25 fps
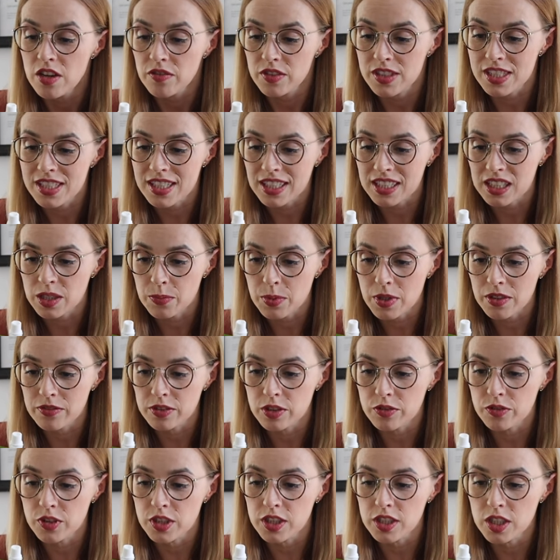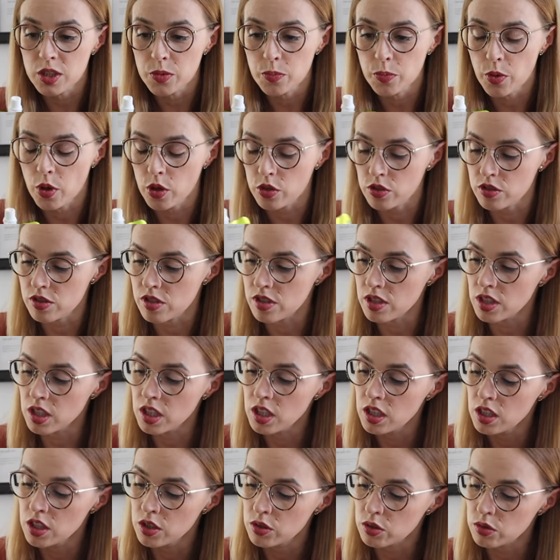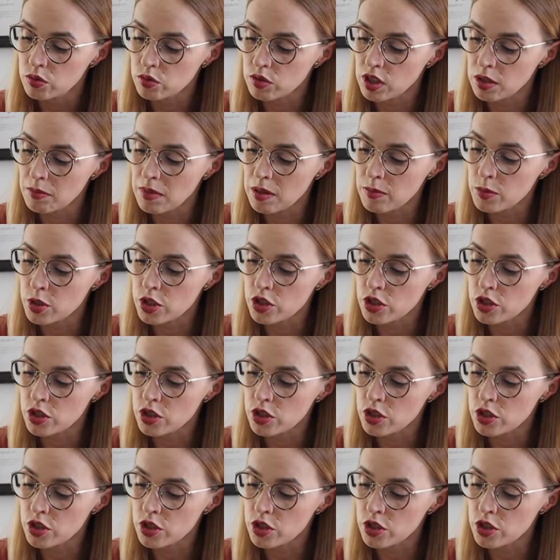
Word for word: więc tak naprawdę w jednej porcji tutaj mamy